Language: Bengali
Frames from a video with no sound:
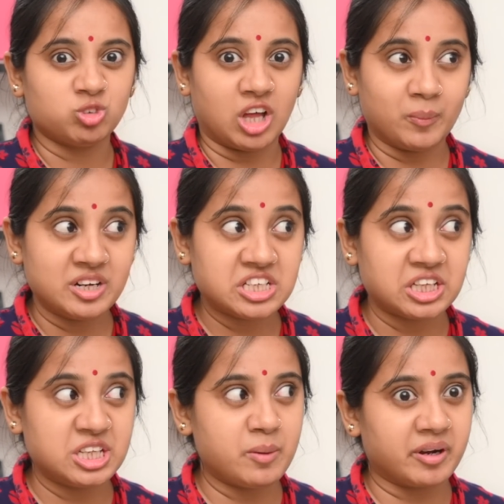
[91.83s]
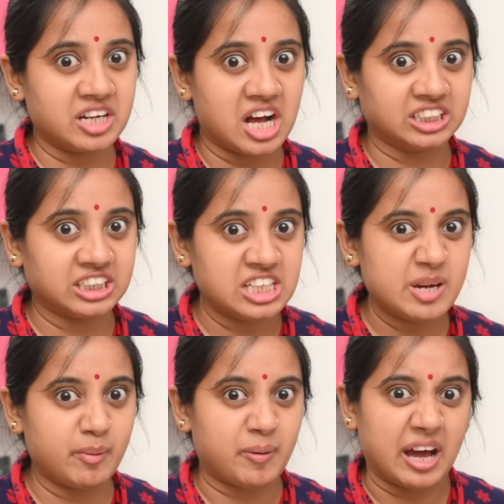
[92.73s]
তার মানে সেই দিন আমাকে না জানিয়ে
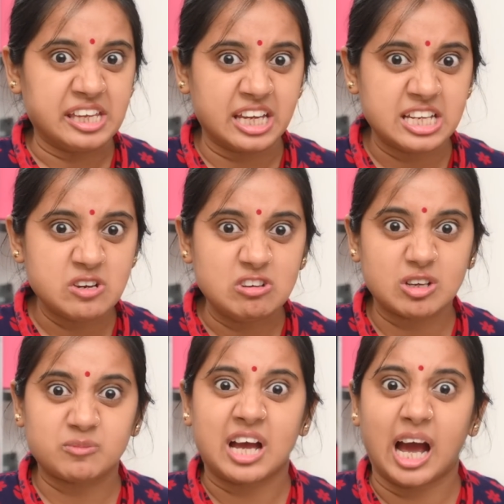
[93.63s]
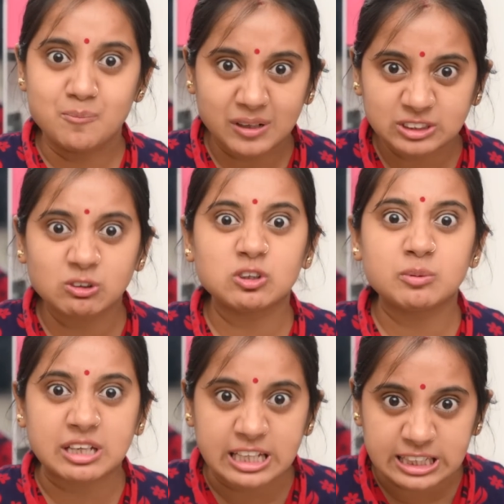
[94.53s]
আমার ভাইকে নিয়ে ওই সব ছাই পাশগুলো
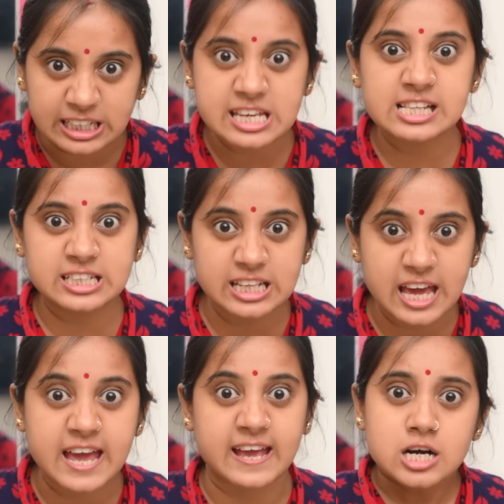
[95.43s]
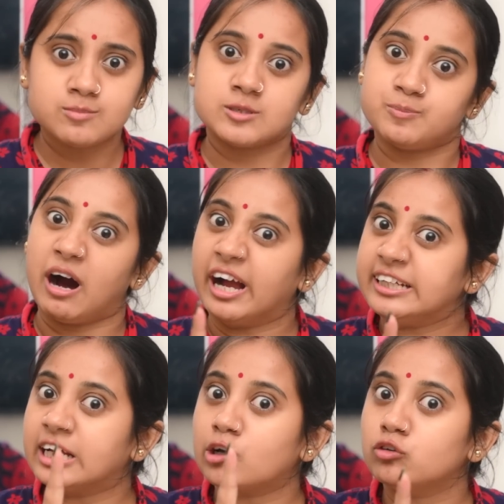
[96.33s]
তুমি গিলতে গিয়েছিলে আমার
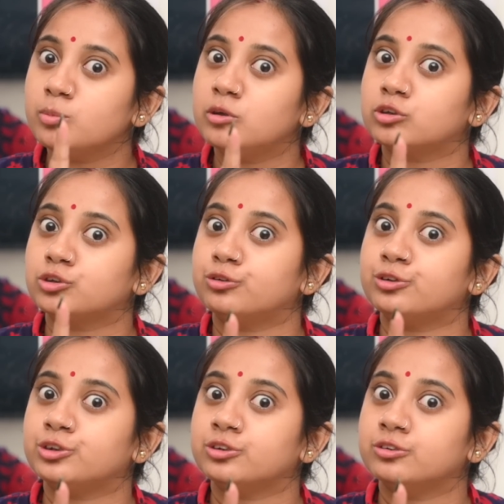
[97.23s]
ভাইটাকেও তুমি নষ্ট করছো